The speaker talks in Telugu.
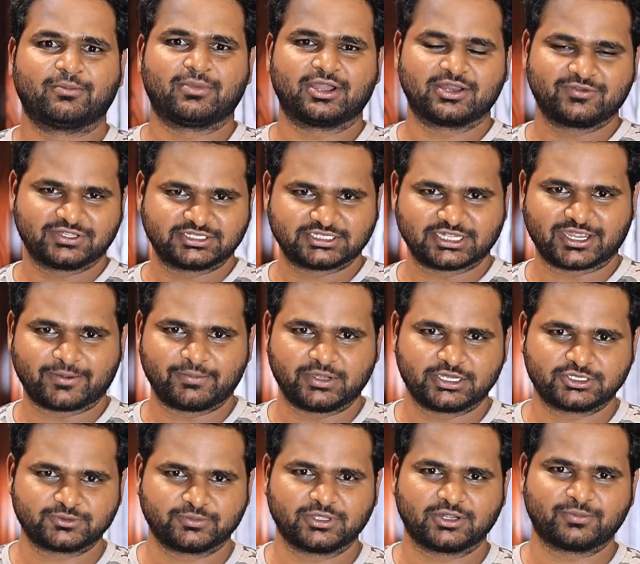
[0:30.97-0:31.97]
మనం ఇచ్చే
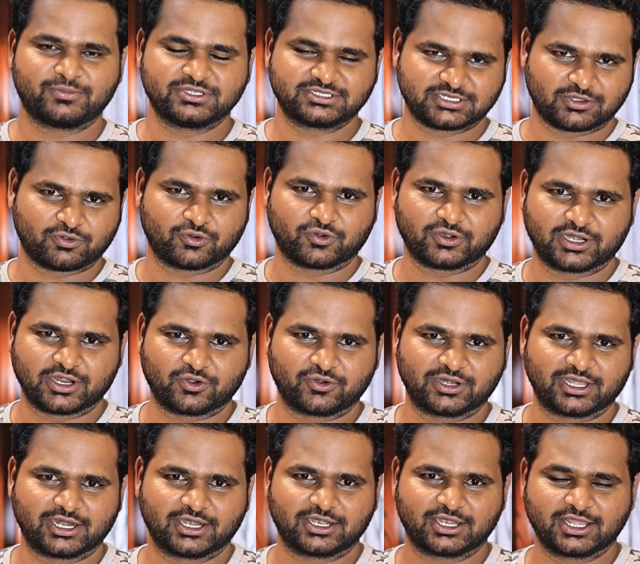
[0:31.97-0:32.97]
అప్డేట్స్ మీరు మిస్ అవ్వకుండా
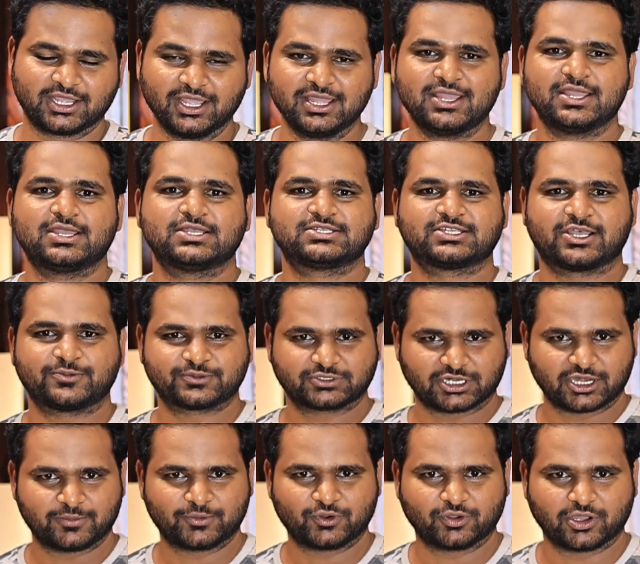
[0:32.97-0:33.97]
ఉండాలంటే
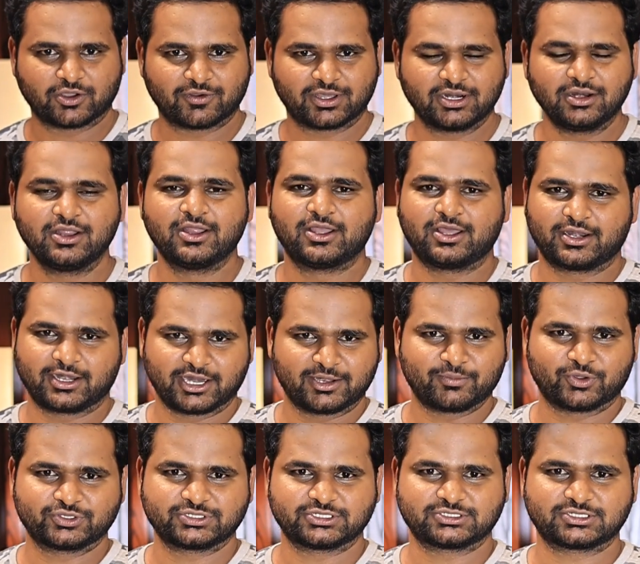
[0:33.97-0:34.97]
సబ్స్క్రైబ్ టు అవర్
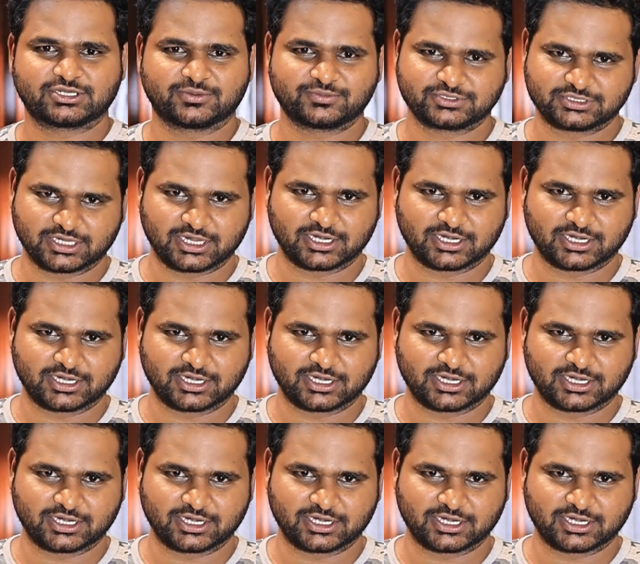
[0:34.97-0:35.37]
రెయిన్బో సిస్టమ్స్